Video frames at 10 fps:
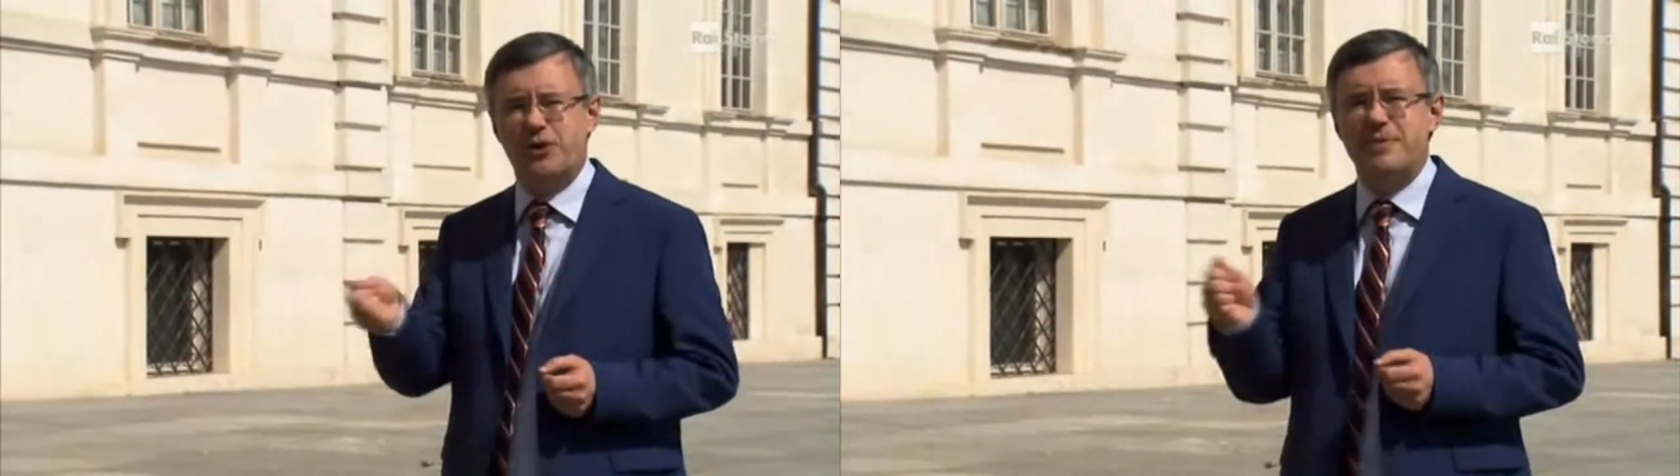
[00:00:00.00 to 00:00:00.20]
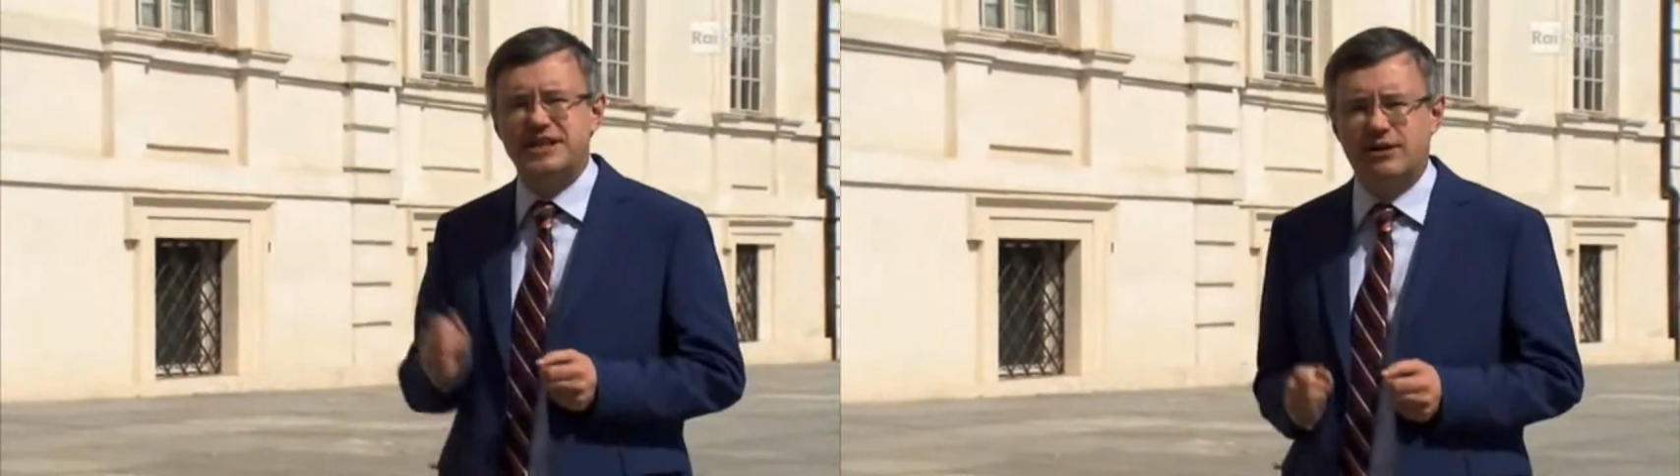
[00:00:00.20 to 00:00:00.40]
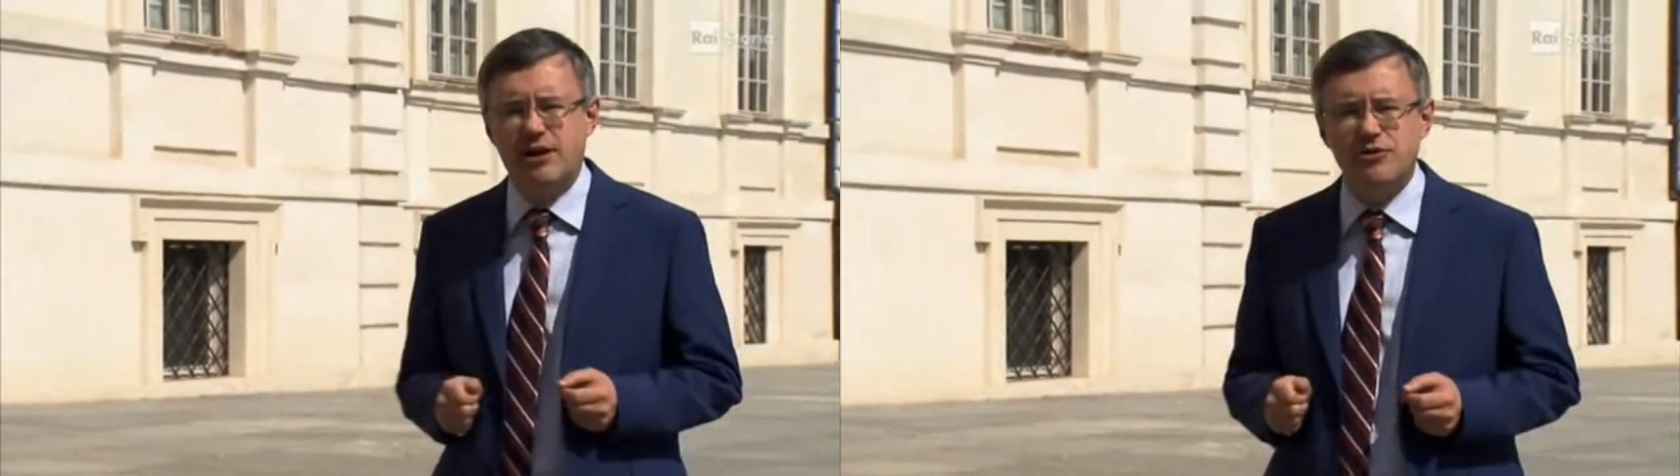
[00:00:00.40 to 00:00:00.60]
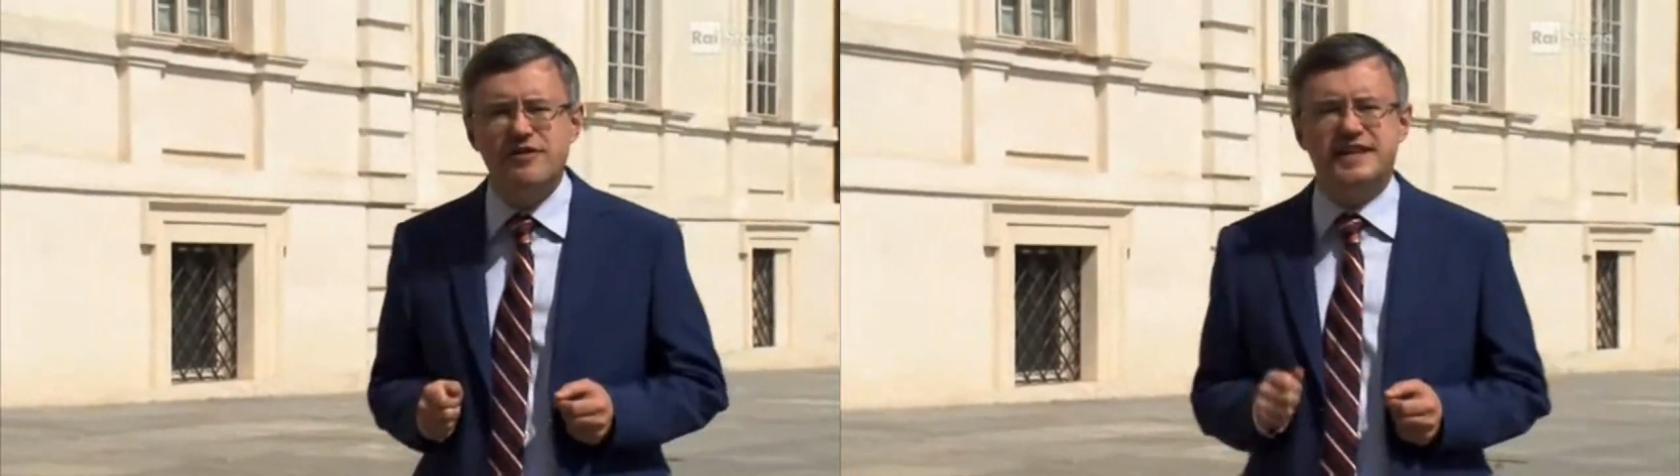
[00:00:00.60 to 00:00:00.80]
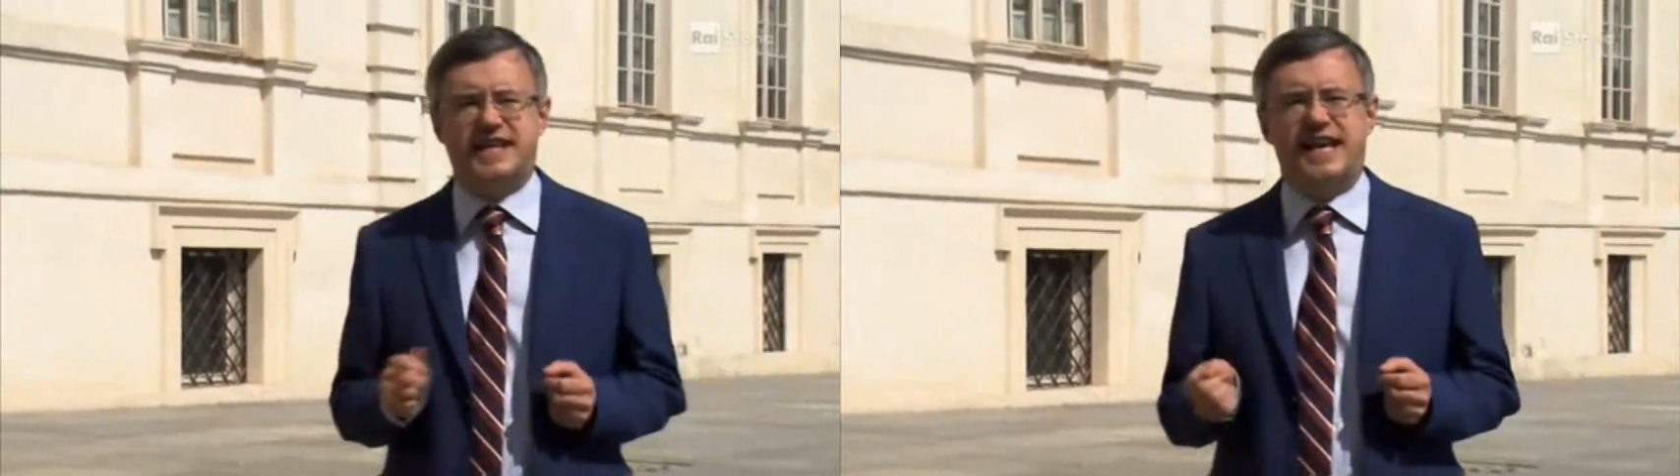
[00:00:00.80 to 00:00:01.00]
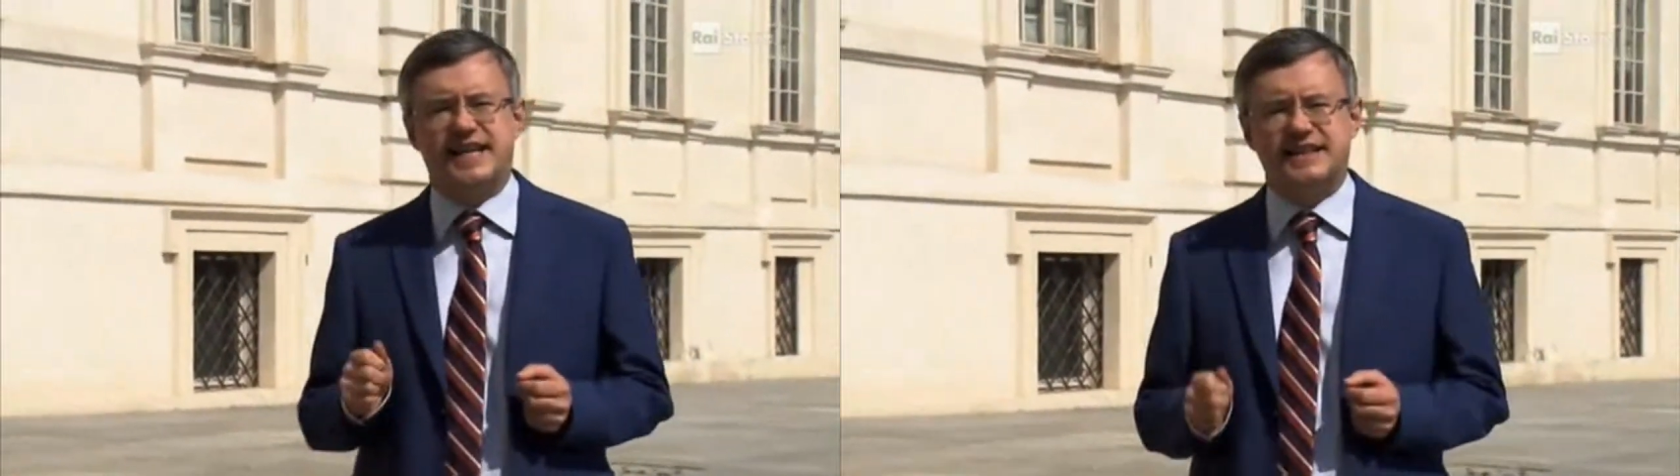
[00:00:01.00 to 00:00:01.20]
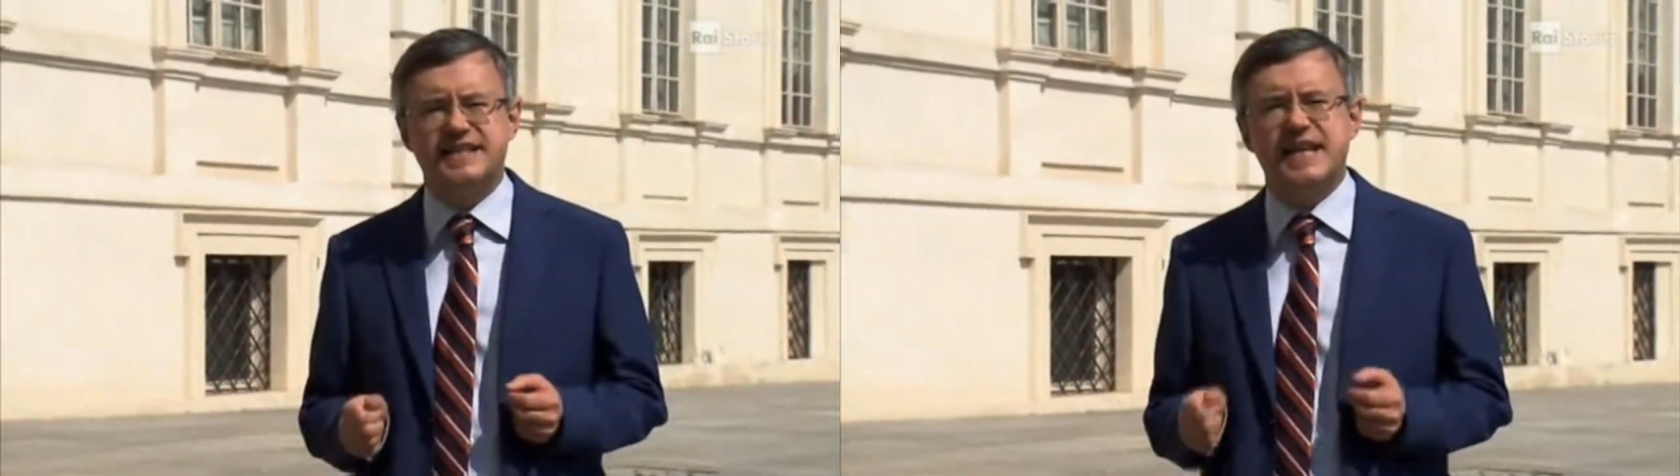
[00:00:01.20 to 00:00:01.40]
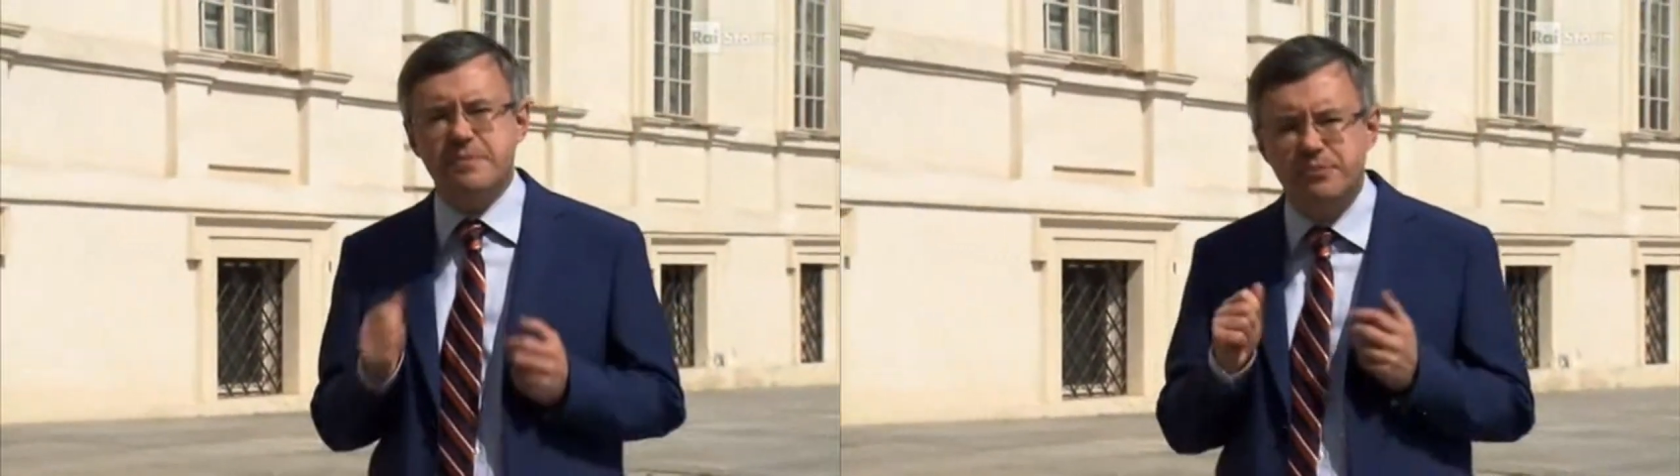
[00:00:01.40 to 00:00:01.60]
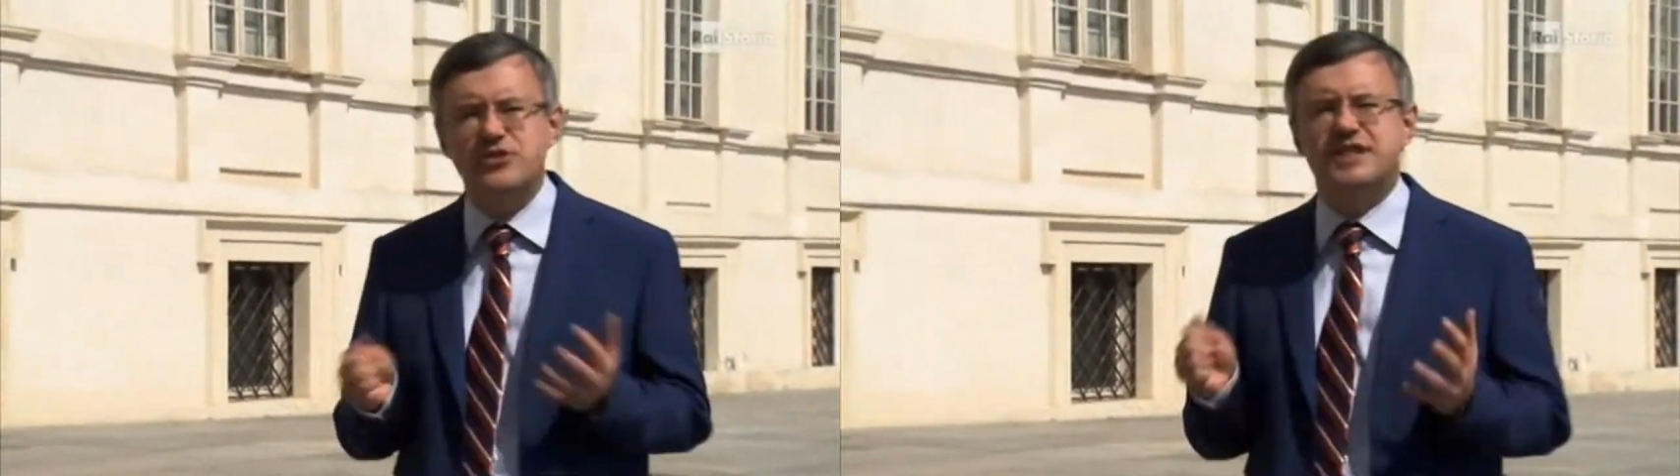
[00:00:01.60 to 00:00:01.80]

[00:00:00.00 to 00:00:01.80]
comincia una nuova serie di sei